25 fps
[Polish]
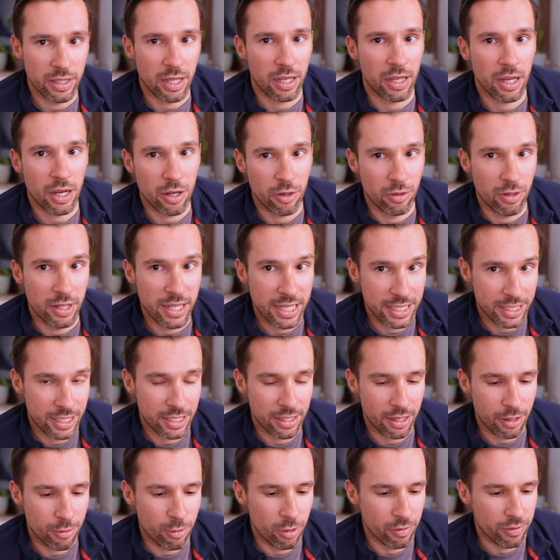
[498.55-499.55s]
tak jak on leży
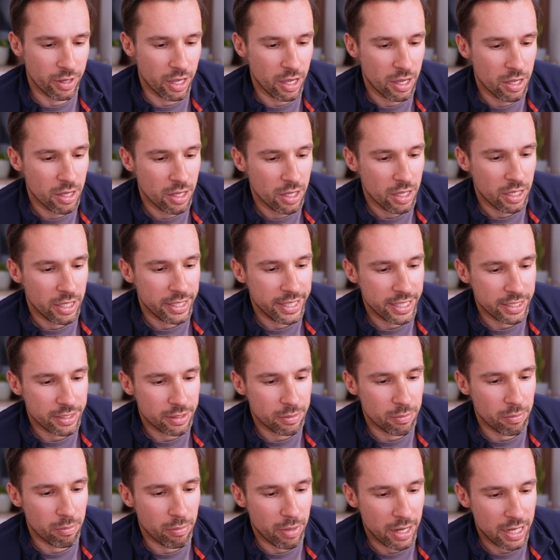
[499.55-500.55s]
na głowie,
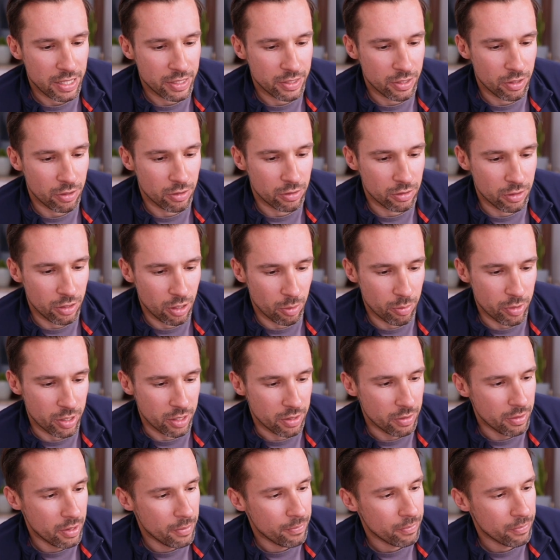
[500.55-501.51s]
jest bardzo dobry.